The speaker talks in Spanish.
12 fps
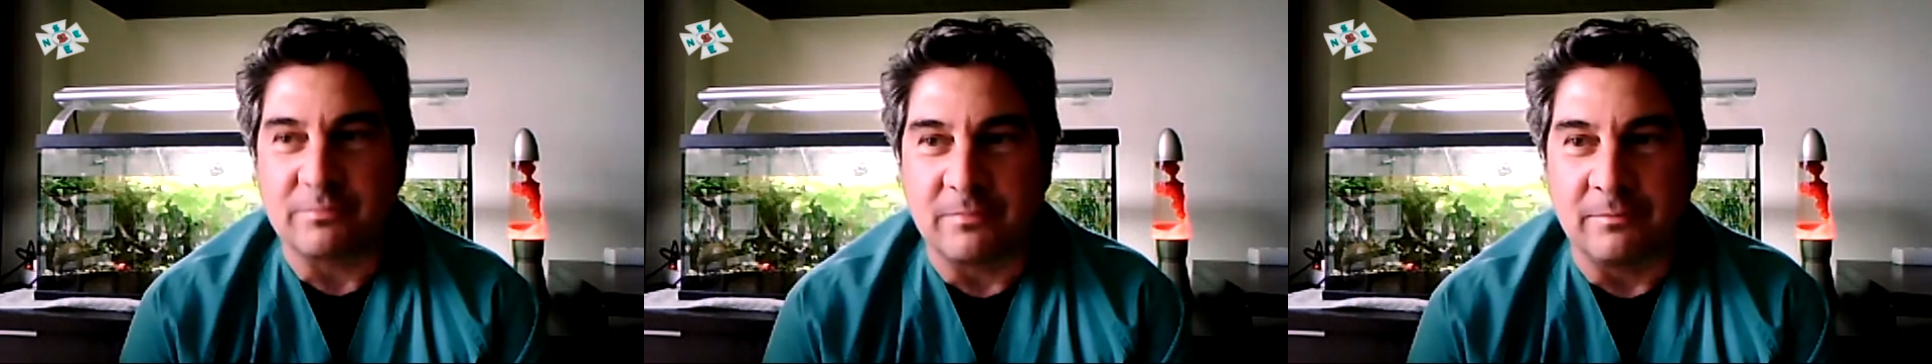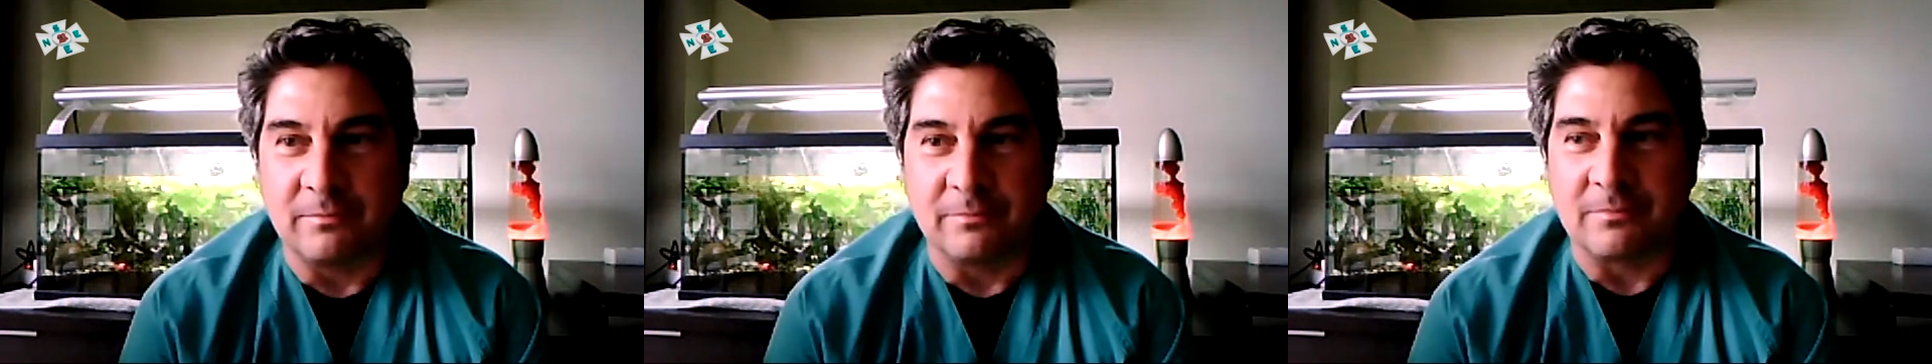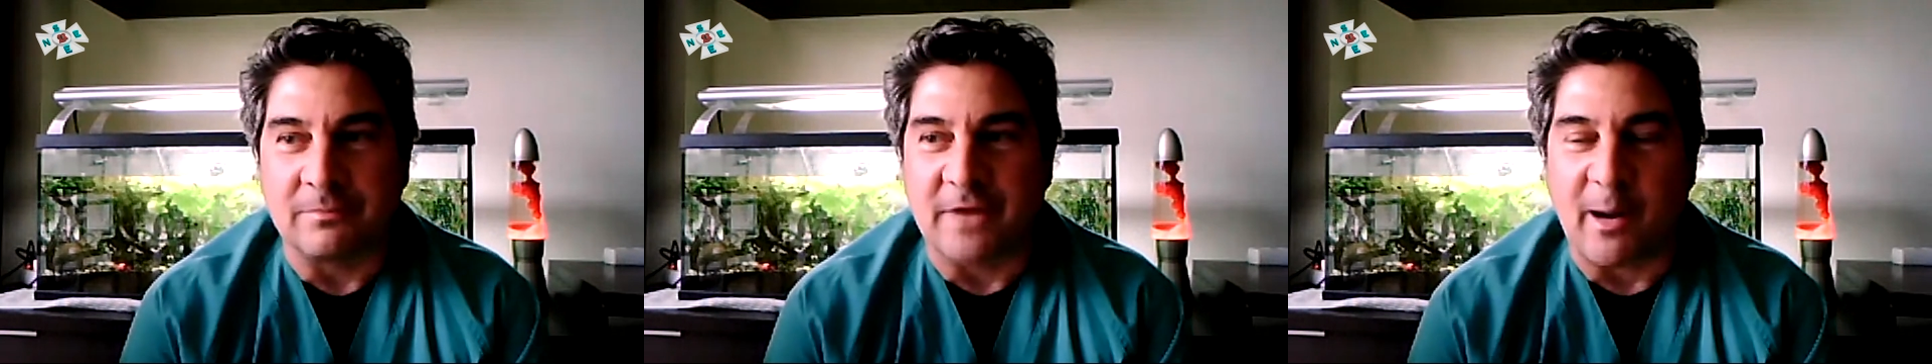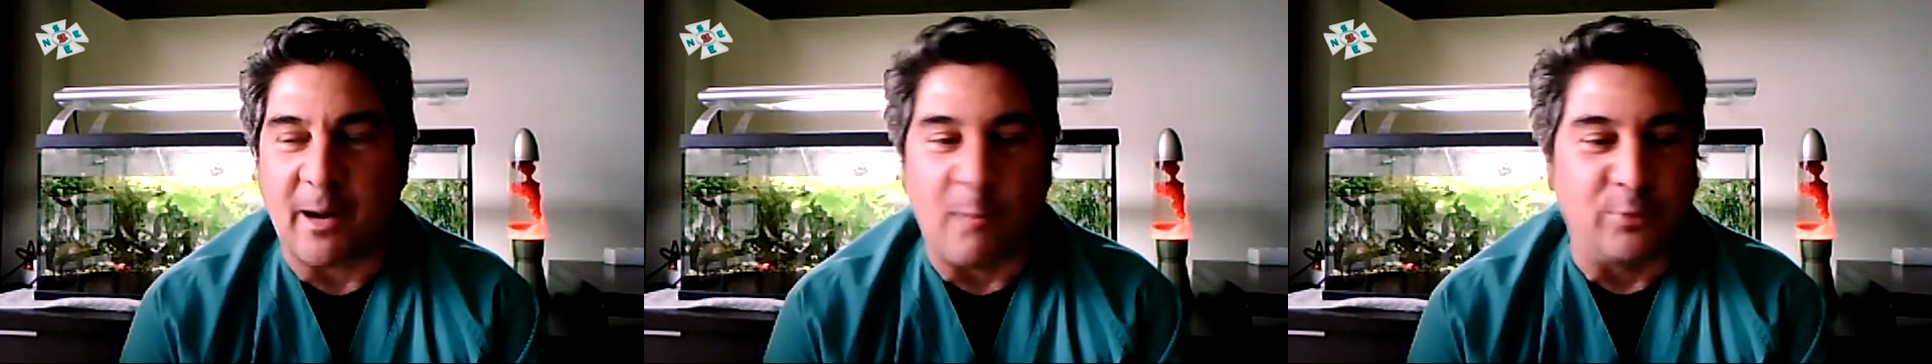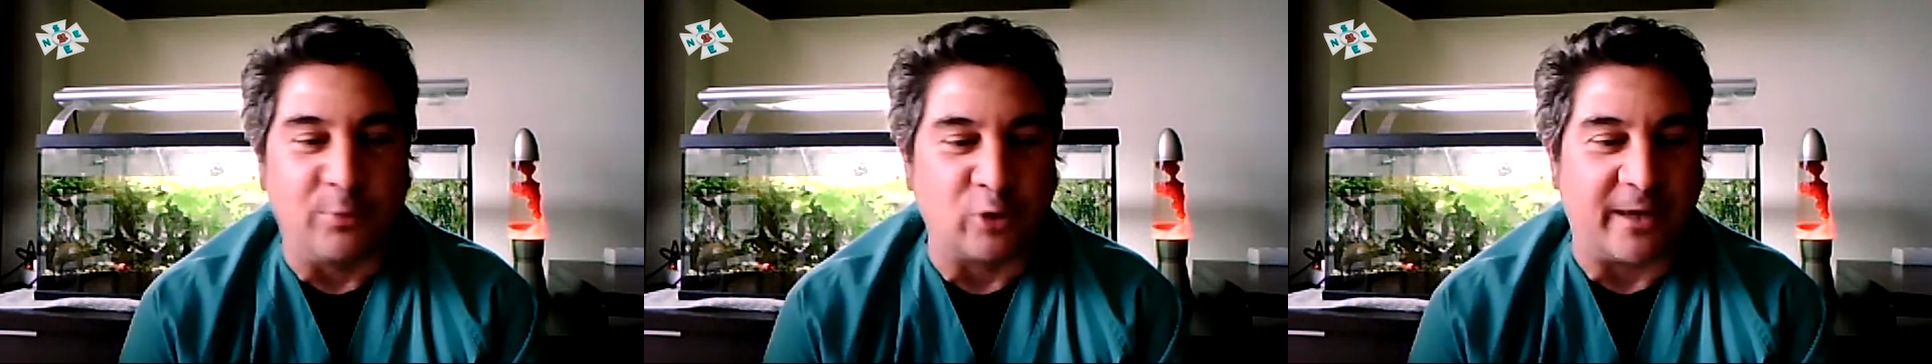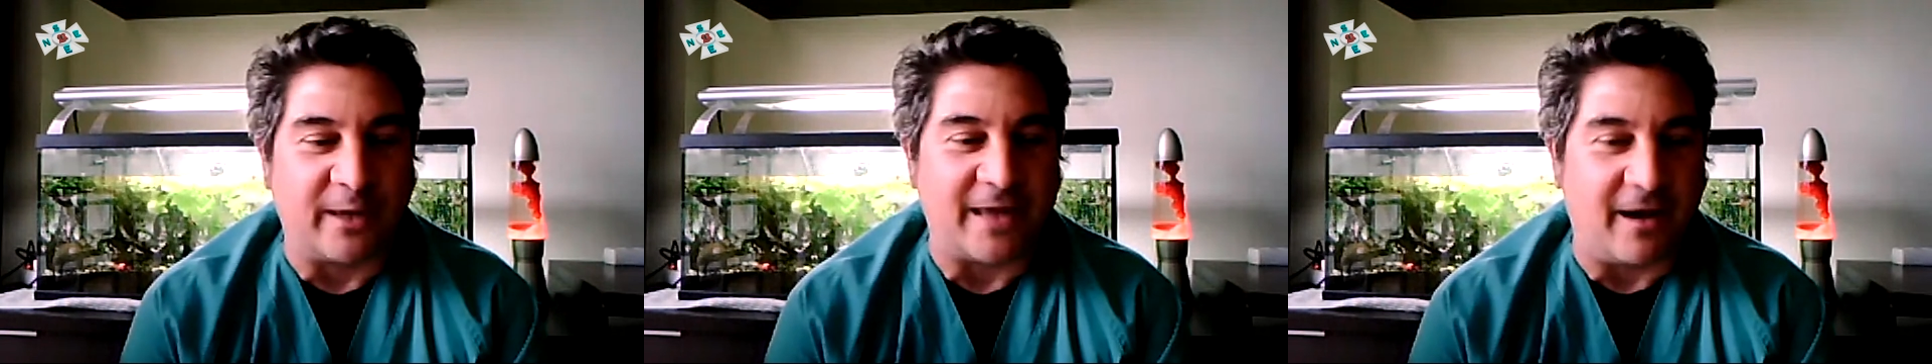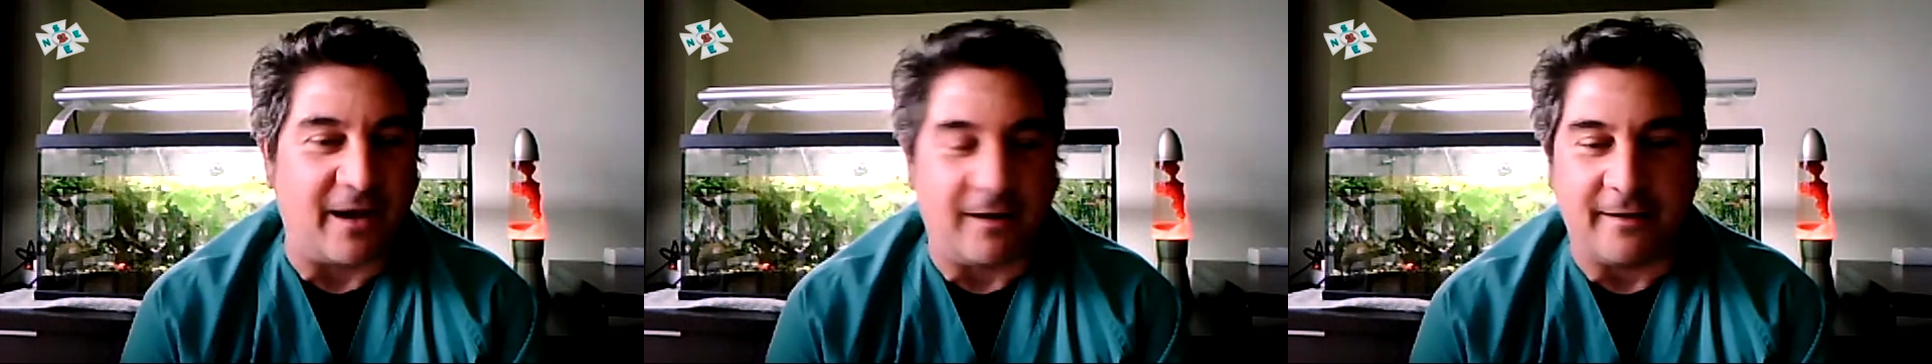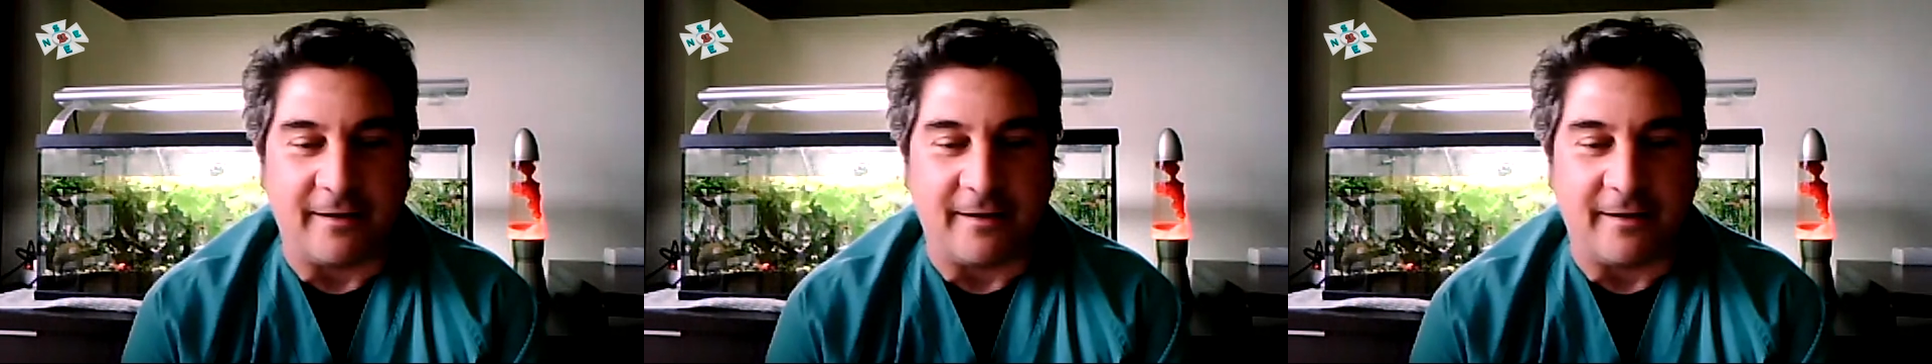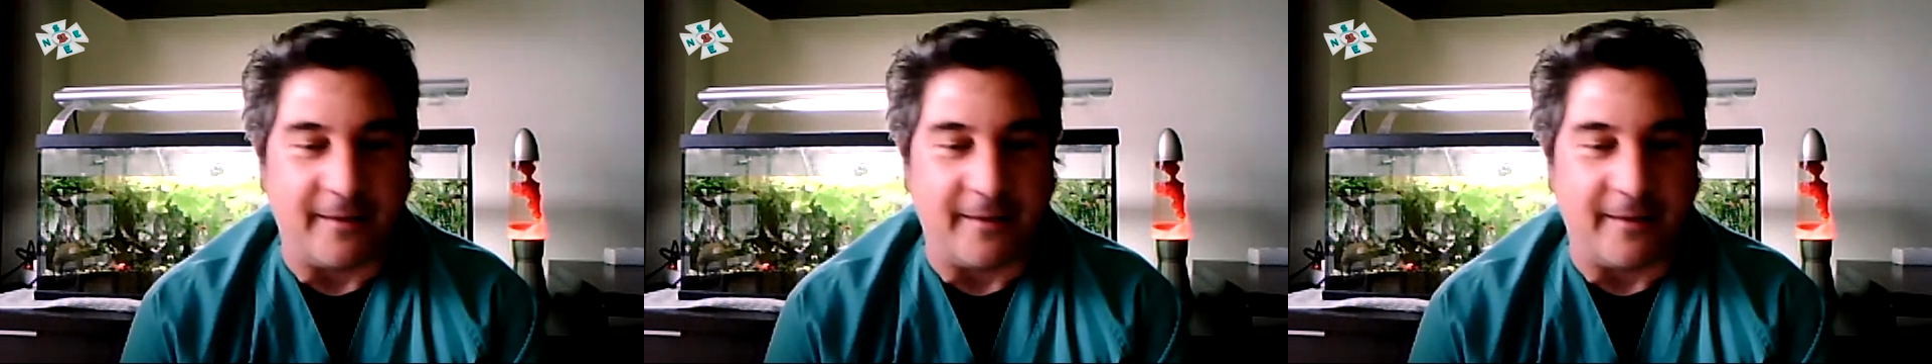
mm, llegado a un punto en que ya